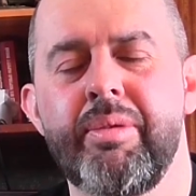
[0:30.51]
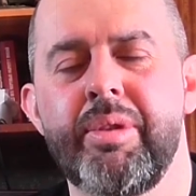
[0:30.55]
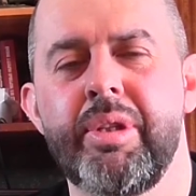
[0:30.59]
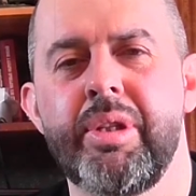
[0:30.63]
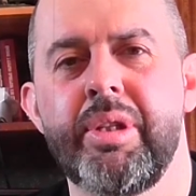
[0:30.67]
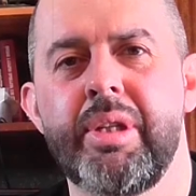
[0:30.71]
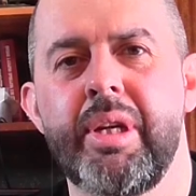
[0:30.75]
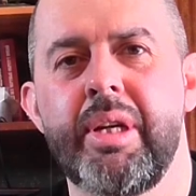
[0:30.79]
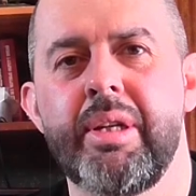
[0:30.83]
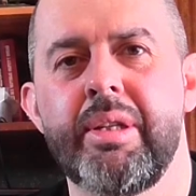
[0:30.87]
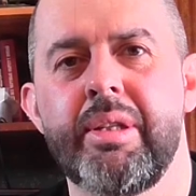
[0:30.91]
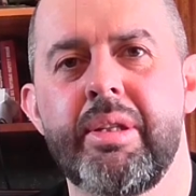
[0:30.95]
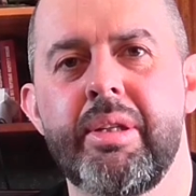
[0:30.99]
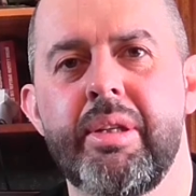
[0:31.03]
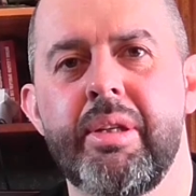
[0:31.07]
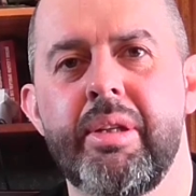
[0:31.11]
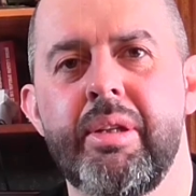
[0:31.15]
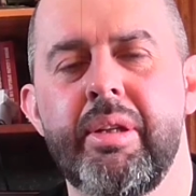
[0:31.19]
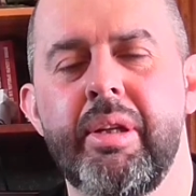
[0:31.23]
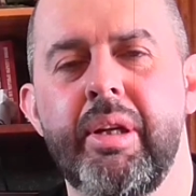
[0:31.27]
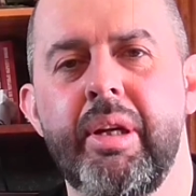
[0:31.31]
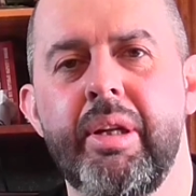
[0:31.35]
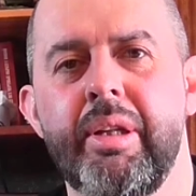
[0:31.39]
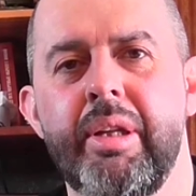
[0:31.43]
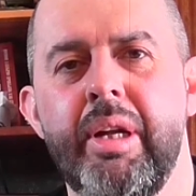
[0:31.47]
сейчас
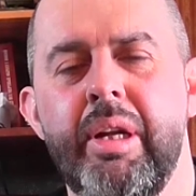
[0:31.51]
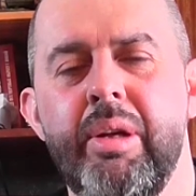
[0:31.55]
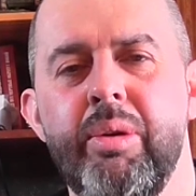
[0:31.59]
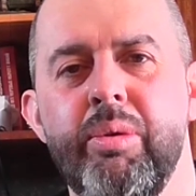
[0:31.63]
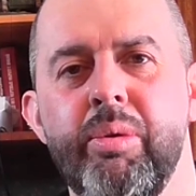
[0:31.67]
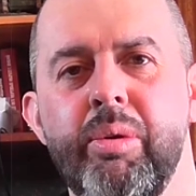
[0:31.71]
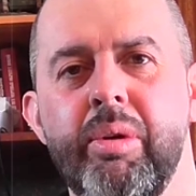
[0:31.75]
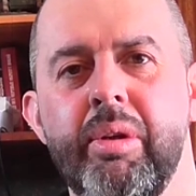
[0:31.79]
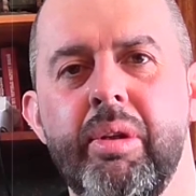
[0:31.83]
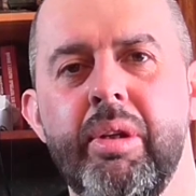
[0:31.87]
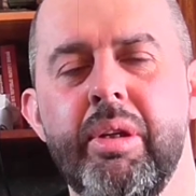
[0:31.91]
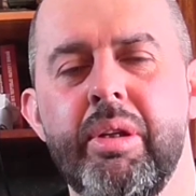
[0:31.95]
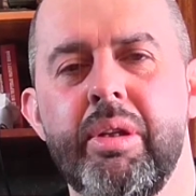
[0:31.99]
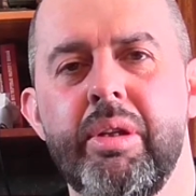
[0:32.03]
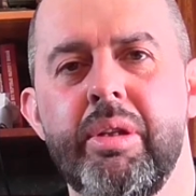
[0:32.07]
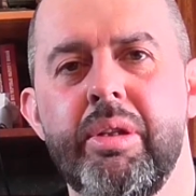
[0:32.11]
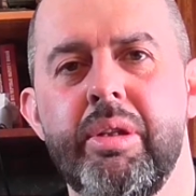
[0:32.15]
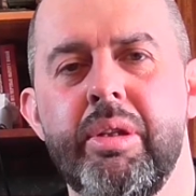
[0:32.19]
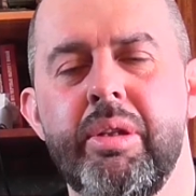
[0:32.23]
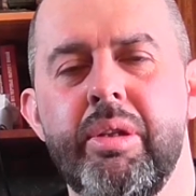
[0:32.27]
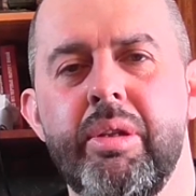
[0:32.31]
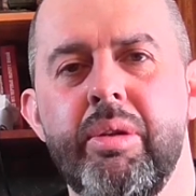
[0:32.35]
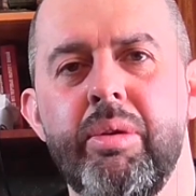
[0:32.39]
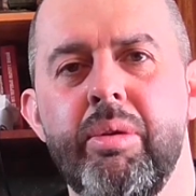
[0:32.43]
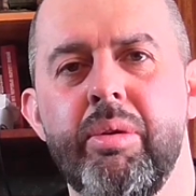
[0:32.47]
на канале около
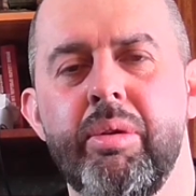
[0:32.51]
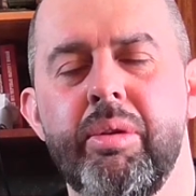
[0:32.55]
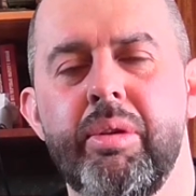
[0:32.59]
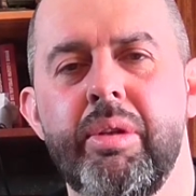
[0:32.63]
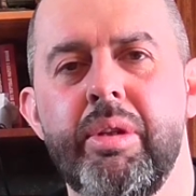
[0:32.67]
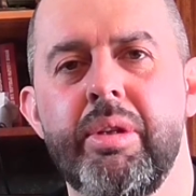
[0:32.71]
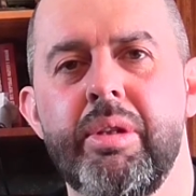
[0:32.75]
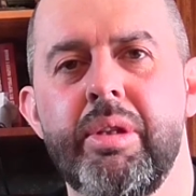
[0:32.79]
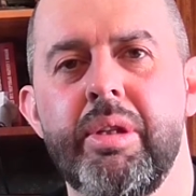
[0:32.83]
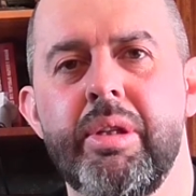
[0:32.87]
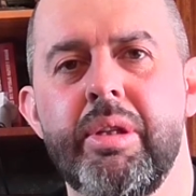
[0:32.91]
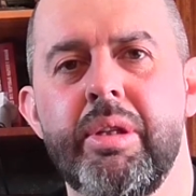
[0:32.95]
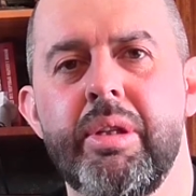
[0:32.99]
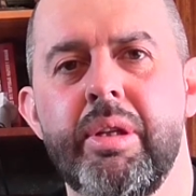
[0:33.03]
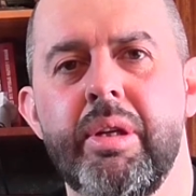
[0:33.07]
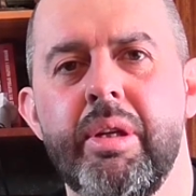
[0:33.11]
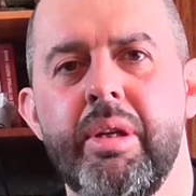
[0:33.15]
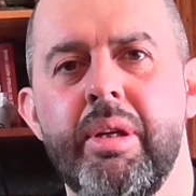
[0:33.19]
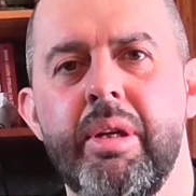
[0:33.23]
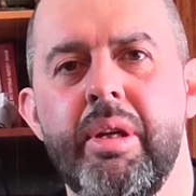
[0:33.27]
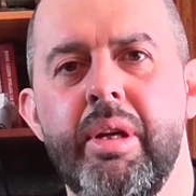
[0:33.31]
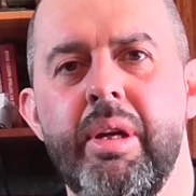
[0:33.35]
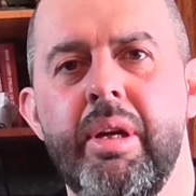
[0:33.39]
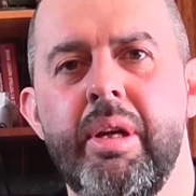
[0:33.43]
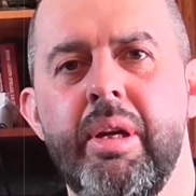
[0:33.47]

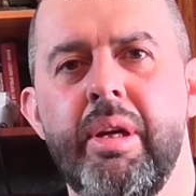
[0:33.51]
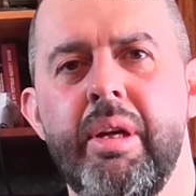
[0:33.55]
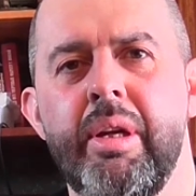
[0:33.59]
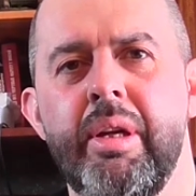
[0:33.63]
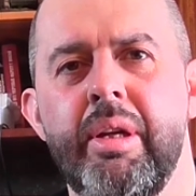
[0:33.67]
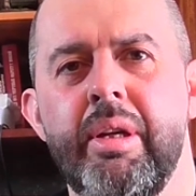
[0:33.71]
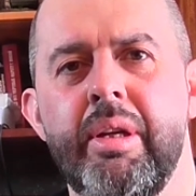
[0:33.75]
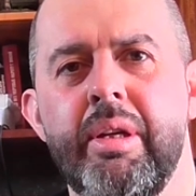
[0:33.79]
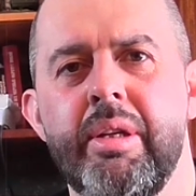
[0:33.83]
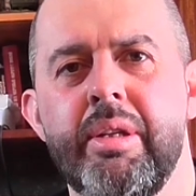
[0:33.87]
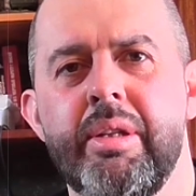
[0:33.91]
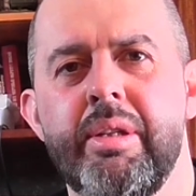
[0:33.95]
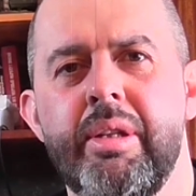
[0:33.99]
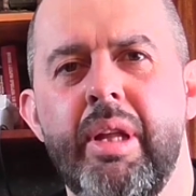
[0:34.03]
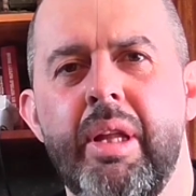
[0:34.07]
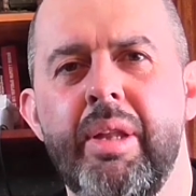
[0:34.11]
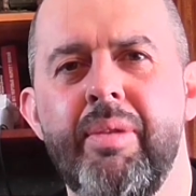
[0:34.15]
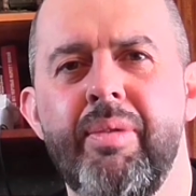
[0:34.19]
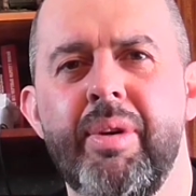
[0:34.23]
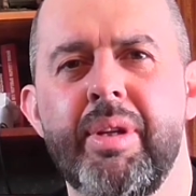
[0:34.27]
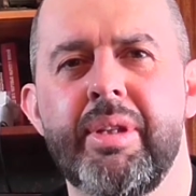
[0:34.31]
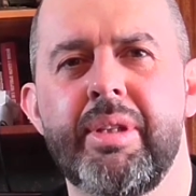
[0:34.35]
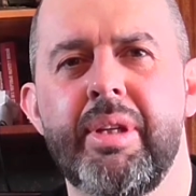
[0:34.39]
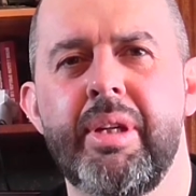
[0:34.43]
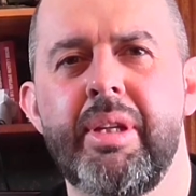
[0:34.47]

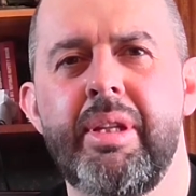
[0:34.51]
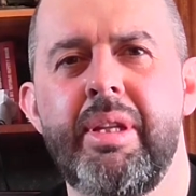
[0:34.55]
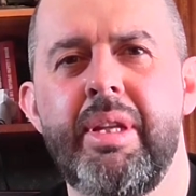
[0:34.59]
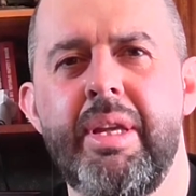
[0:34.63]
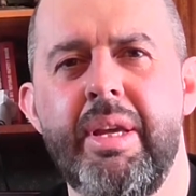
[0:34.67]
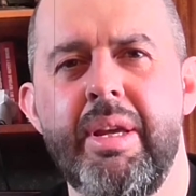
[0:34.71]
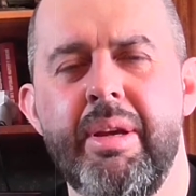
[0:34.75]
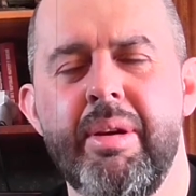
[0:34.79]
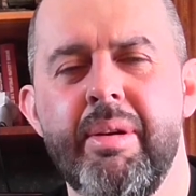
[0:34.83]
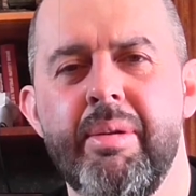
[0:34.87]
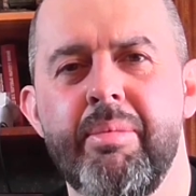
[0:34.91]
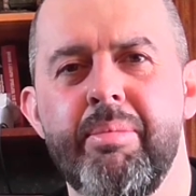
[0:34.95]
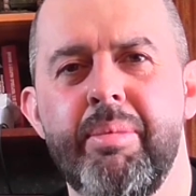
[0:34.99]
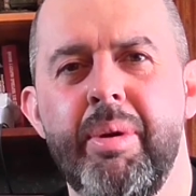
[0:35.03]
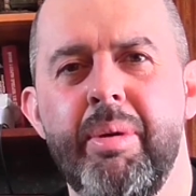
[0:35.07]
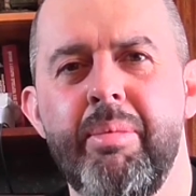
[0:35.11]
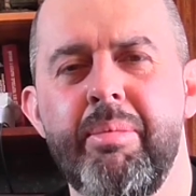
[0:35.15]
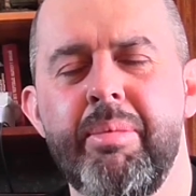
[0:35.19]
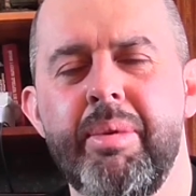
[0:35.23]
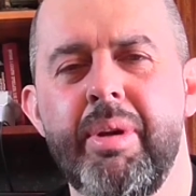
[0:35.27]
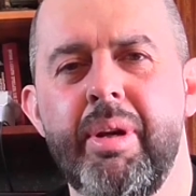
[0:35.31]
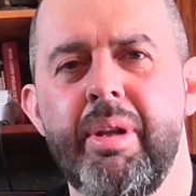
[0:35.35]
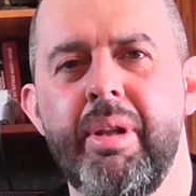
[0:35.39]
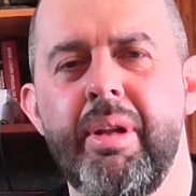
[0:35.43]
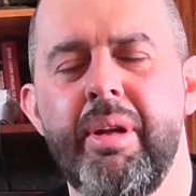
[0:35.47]
4120
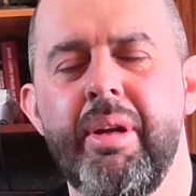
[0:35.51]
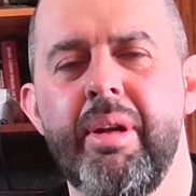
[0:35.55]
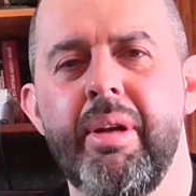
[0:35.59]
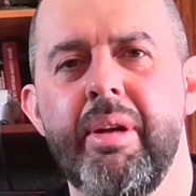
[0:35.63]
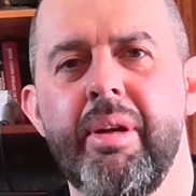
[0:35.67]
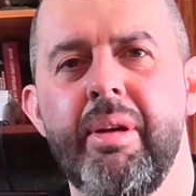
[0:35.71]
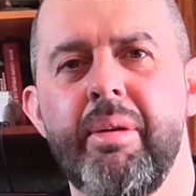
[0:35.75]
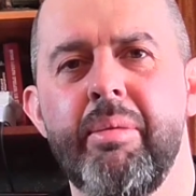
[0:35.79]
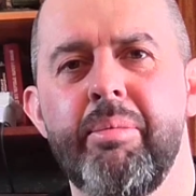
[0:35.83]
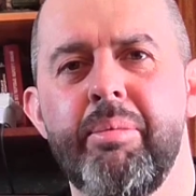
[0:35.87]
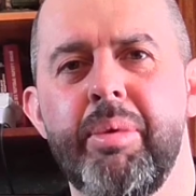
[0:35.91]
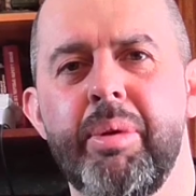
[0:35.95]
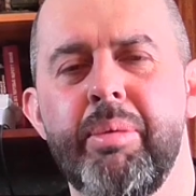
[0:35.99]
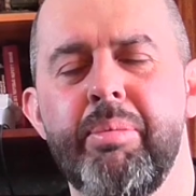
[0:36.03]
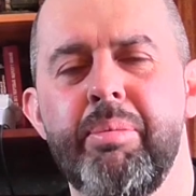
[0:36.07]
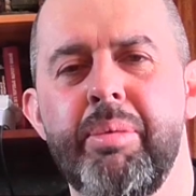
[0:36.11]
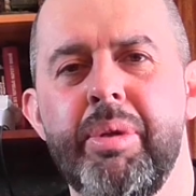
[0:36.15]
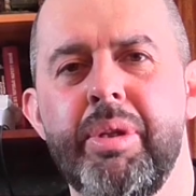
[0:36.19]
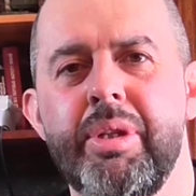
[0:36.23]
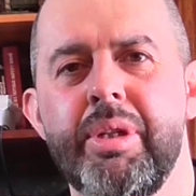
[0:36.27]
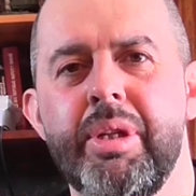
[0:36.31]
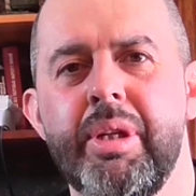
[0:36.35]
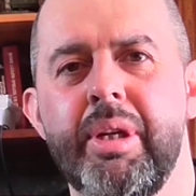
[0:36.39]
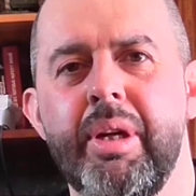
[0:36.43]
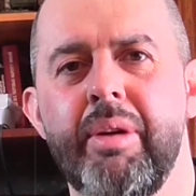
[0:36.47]
примерно
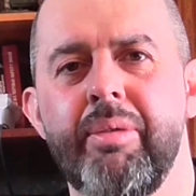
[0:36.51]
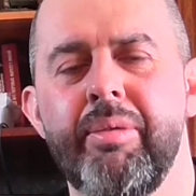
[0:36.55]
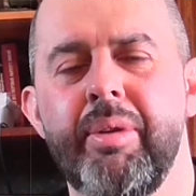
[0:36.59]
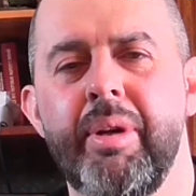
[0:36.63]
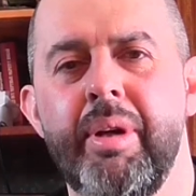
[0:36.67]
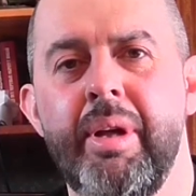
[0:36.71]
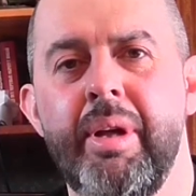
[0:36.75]
подписчиков.